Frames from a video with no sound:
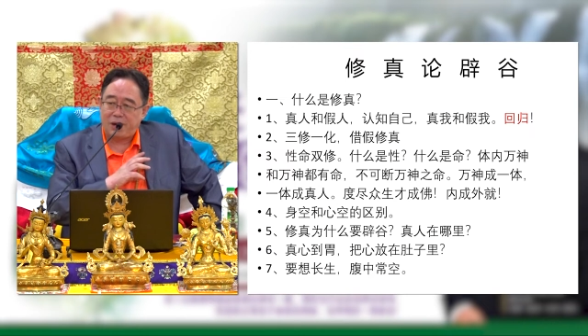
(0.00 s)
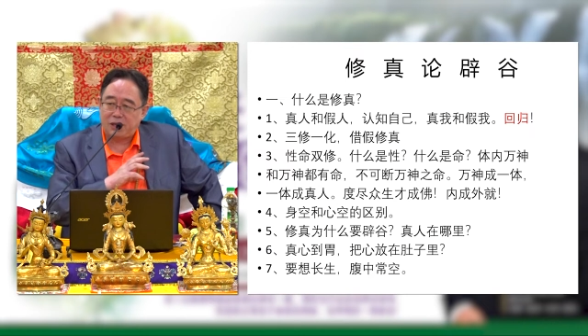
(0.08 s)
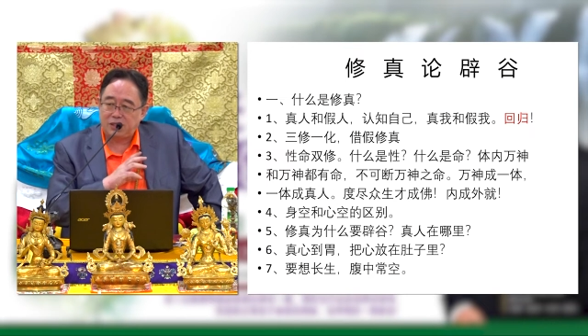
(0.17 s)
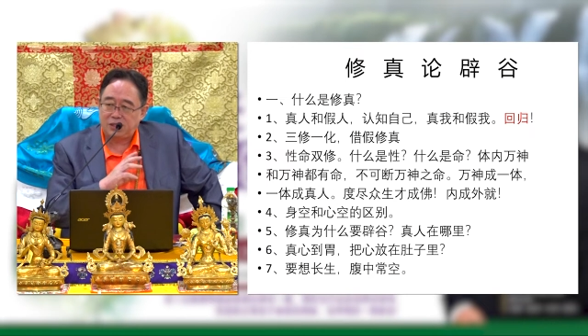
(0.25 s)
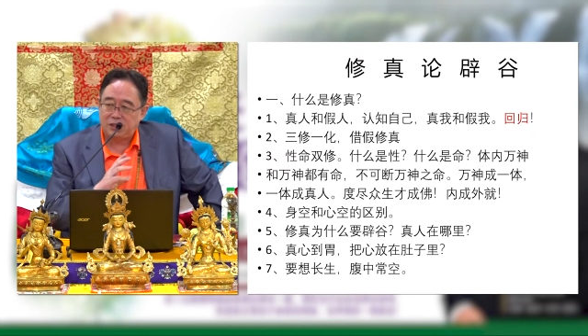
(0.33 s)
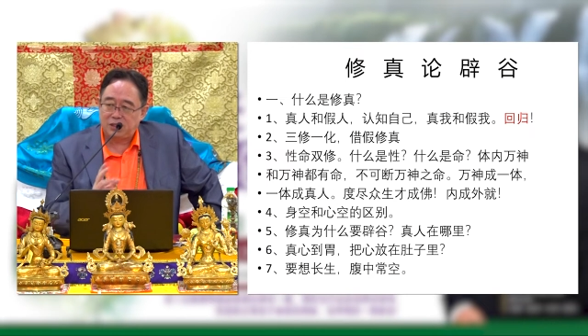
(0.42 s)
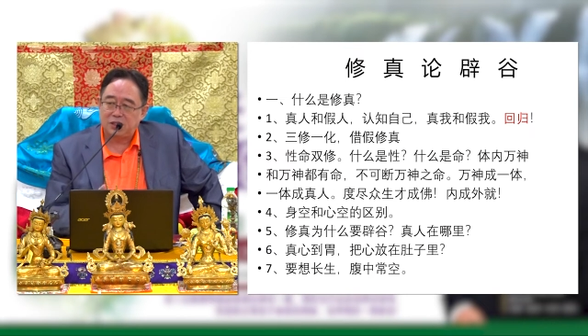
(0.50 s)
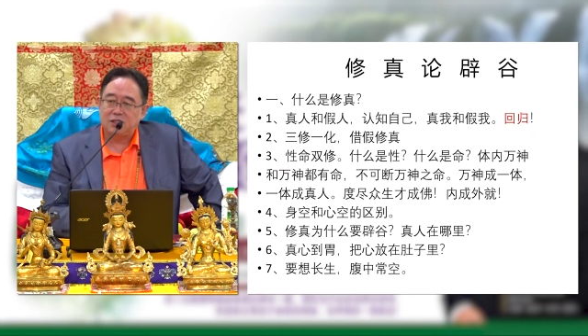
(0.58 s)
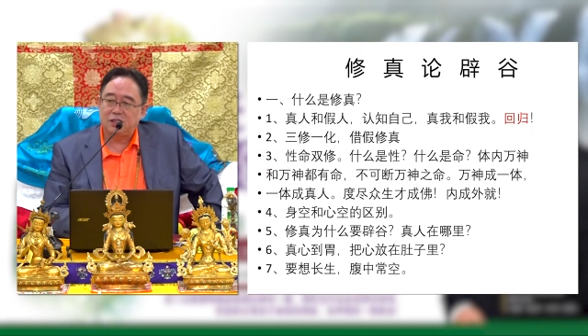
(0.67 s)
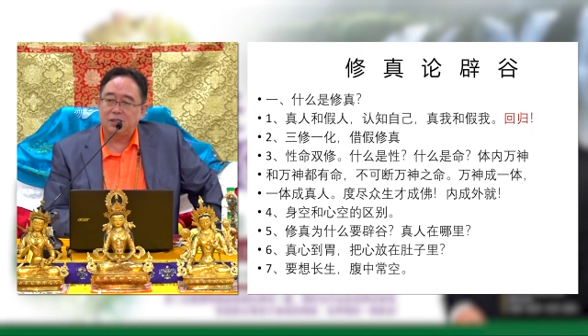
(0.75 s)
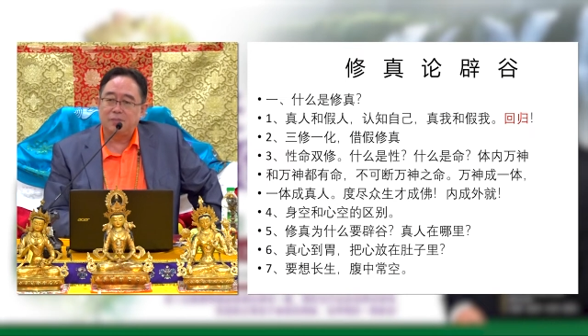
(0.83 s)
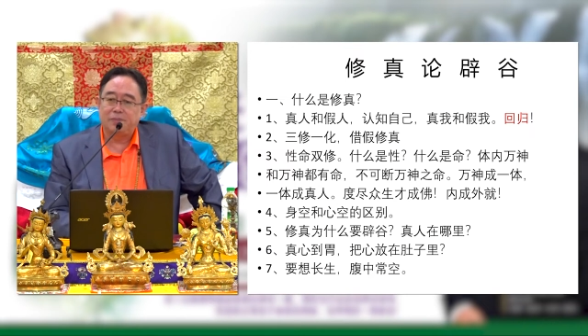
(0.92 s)
把自
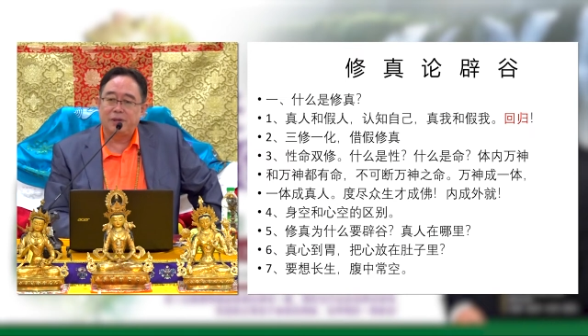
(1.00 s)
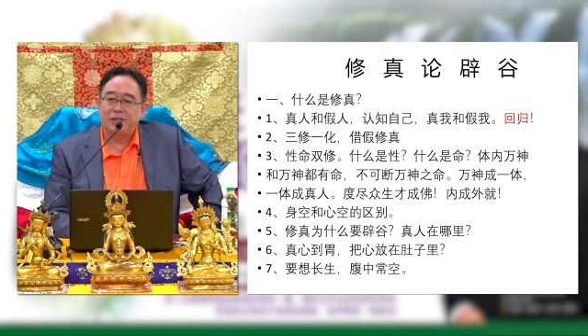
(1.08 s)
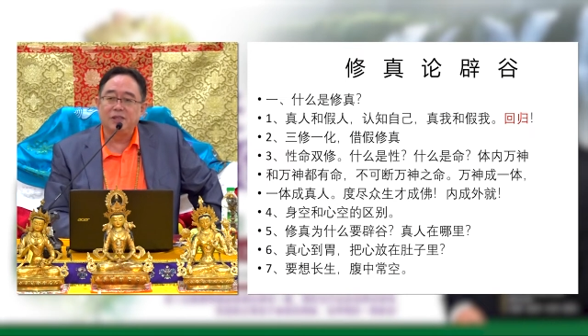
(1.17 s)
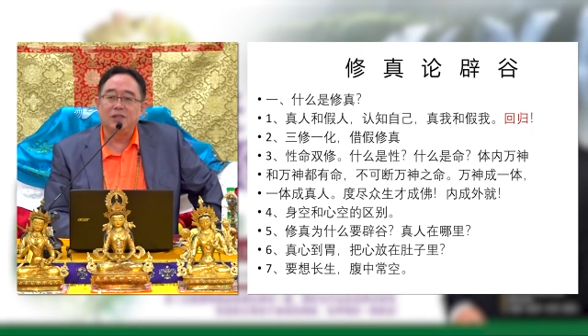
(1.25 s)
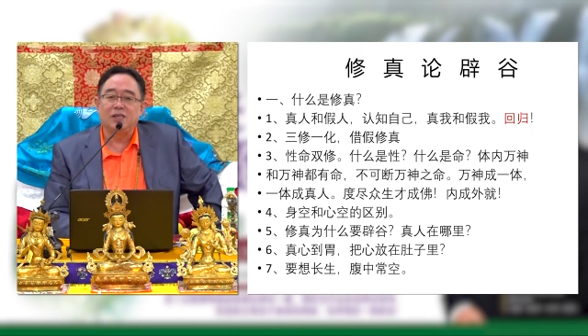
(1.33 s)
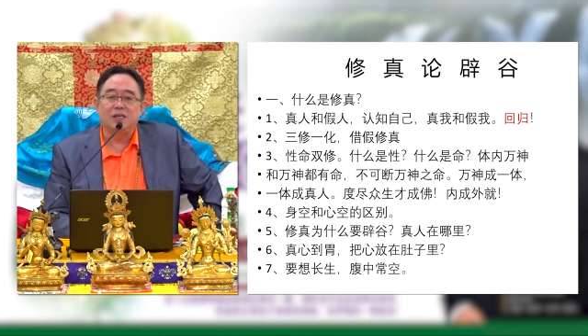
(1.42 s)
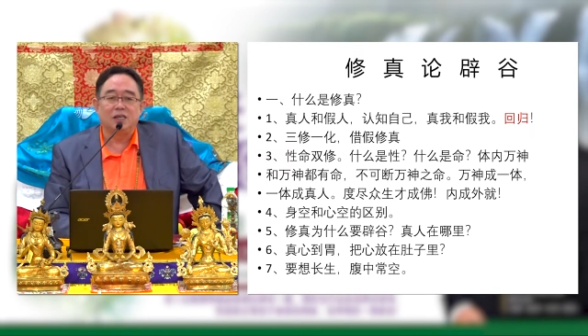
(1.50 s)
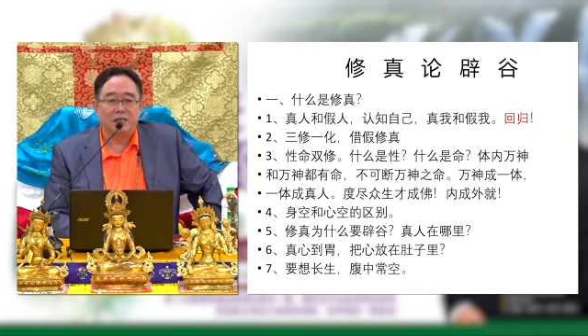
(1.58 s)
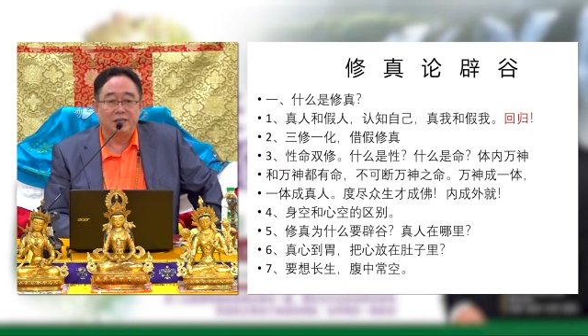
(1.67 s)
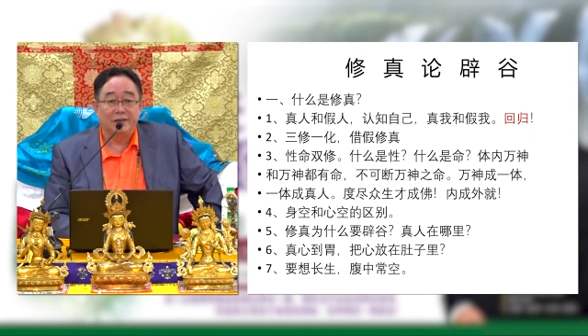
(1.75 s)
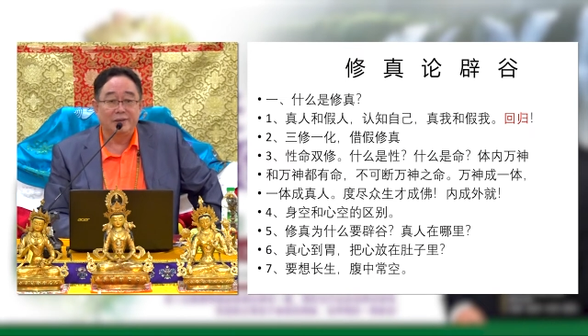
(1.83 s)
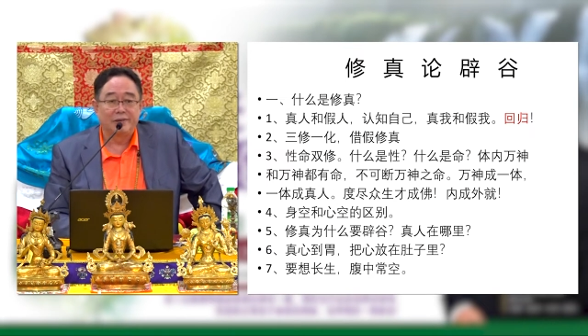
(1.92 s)
己的本
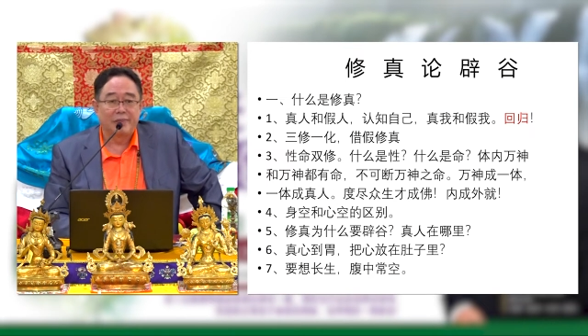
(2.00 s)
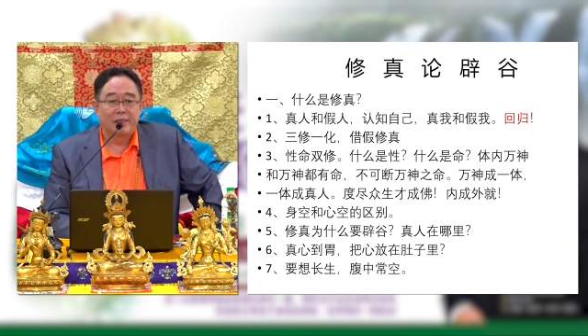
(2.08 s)
体